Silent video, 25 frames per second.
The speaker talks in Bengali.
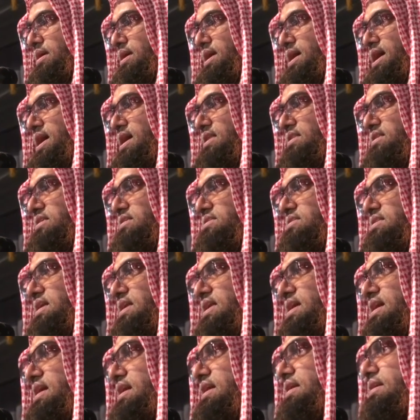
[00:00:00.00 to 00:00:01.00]
এ হাদিস
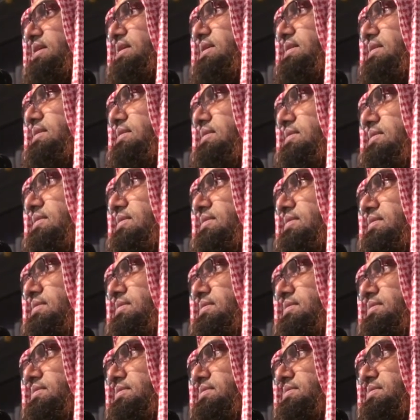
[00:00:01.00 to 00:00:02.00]
দ্বারা
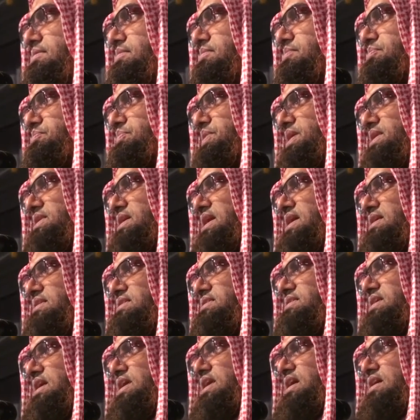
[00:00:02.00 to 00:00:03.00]
বেদাত
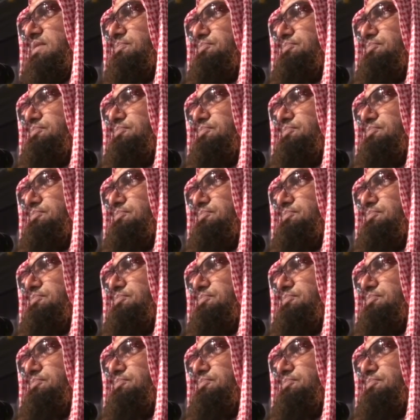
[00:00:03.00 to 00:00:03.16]
যারা